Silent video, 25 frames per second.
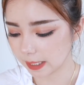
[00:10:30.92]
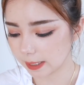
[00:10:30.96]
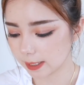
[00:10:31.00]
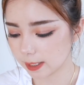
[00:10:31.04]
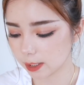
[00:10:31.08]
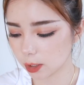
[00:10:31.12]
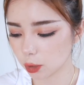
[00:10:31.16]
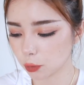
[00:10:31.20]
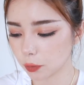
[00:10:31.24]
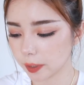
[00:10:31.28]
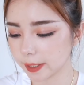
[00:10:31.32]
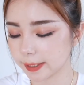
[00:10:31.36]

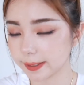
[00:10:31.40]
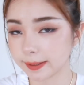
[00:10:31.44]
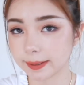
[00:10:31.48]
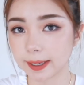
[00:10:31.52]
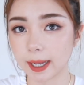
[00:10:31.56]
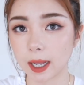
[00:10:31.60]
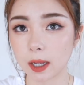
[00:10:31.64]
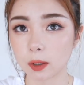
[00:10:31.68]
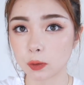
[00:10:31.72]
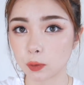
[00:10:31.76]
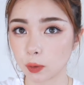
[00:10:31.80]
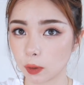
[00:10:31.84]
其实我已经
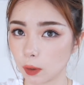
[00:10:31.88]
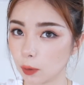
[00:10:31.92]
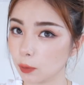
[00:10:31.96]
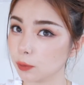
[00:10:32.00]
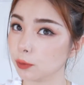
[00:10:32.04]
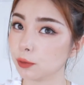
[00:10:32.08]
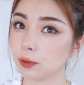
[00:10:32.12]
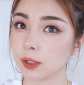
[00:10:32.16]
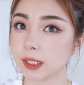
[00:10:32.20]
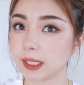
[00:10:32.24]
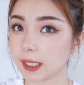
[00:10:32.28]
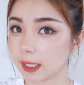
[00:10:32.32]
看过了，我
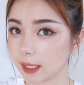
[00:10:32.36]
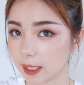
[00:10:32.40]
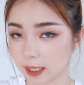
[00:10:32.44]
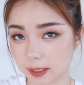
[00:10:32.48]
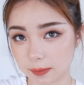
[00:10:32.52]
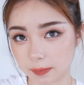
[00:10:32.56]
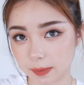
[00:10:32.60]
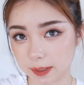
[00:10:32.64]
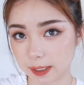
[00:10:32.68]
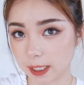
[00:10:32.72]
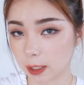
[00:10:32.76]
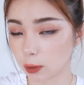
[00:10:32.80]
就是想跟
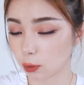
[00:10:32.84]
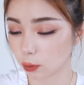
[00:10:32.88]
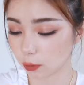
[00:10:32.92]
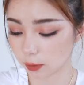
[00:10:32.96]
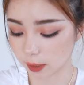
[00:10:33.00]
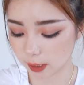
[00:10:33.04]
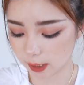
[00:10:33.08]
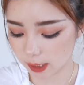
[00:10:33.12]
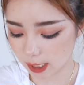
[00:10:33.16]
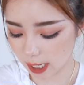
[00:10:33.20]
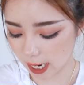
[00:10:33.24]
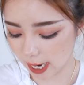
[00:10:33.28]
你们再重
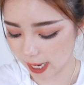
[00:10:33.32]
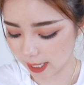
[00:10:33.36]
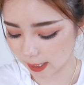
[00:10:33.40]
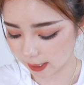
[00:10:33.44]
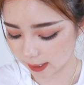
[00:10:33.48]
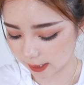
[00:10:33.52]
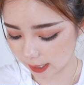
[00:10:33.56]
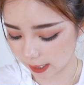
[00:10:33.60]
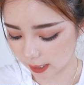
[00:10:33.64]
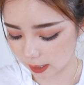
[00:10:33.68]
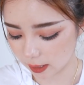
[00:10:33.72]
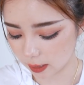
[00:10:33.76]
新拆一
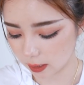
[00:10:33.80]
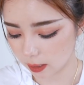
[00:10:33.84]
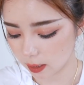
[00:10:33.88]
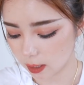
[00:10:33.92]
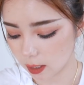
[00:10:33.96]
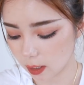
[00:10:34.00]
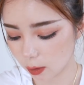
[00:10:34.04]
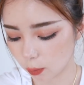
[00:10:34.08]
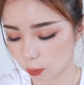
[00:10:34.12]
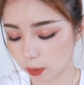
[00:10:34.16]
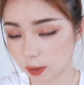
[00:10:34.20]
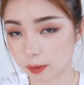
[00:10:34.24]
下，
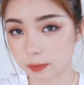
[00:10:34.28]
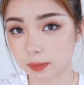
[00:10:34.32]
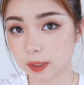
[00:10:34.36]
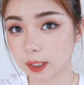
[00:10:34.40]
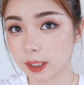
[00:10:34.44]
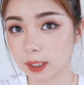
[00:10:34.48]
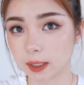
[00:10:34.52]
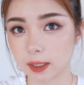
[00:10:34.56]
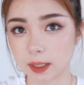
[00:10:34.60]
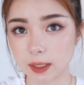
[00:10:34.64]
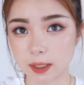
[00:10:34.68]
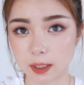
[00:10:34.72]
我怎么
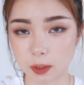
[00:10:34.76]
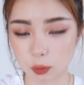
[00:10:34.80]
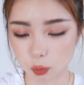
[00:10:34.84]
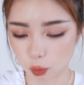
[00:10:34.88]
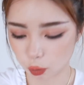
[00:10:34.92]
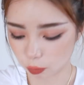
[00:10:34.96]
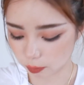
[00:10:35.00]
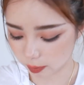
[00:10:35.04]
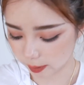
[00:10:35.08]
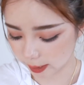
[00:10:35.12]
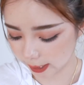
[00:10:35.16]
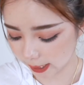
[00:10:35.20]
可能忍
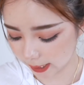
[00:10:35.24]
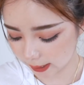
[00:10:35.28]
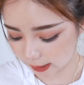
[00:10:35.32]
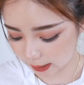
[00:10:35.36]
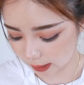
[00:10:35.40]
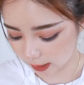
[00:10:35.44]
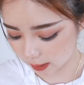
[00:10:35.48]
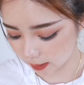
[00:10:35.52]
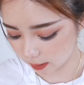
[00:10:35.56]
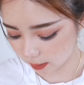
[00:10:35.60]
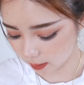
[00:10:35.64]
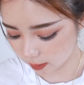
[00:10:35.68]
住不看
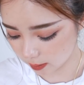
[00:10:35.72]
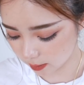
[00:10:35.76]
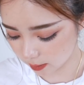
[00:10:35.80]
呢？